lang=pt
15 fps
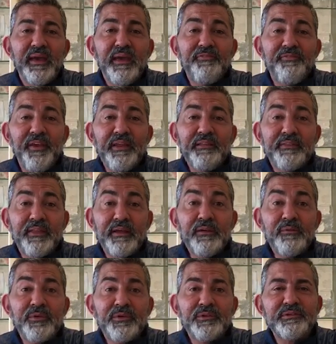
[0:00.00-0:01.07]

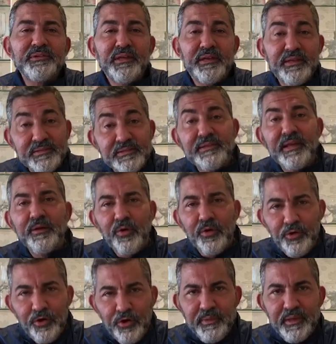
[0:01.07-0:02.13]
Enfrentamos crises
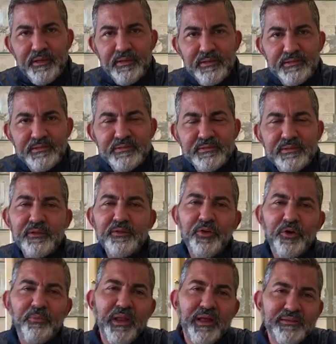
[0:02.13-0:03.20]
econômicas no
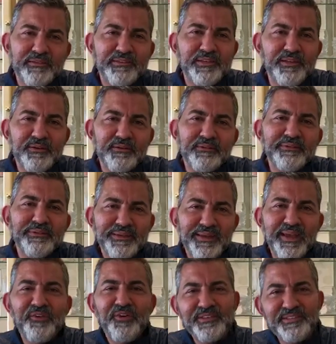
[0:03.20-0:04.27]
Brasil e
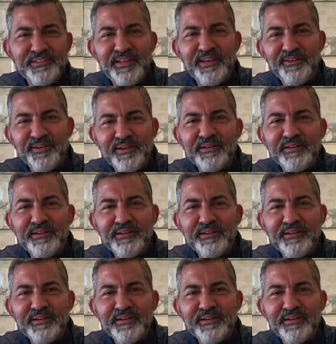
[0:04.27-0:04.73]
no exterior.